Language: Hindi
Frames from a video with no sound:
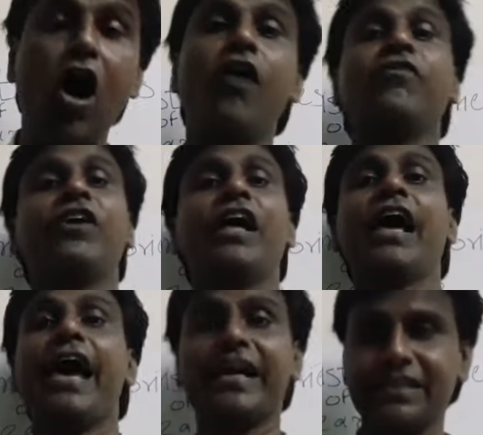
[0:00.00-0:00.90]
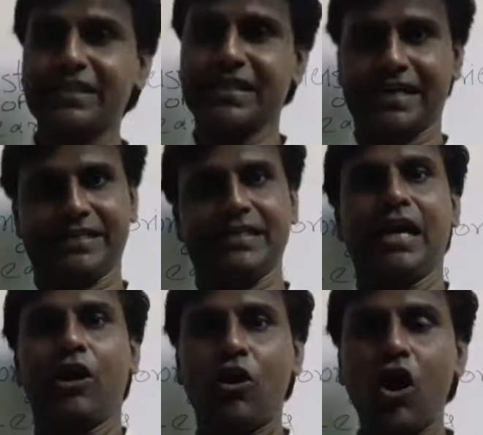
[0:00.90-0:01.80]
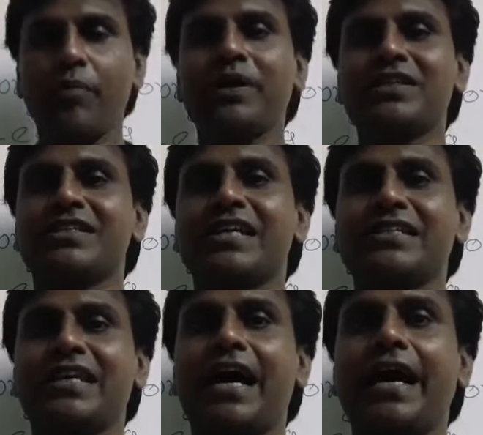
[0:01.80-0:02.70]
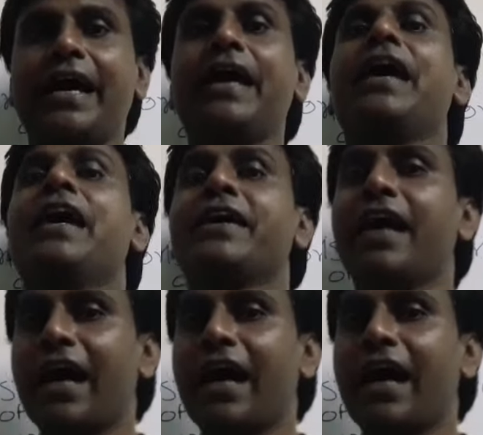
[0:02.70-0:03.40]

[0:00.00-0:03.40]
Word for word: ऑफ एक्सरसाइज लॉ ऑफ एक्सरसाइज क्या है कि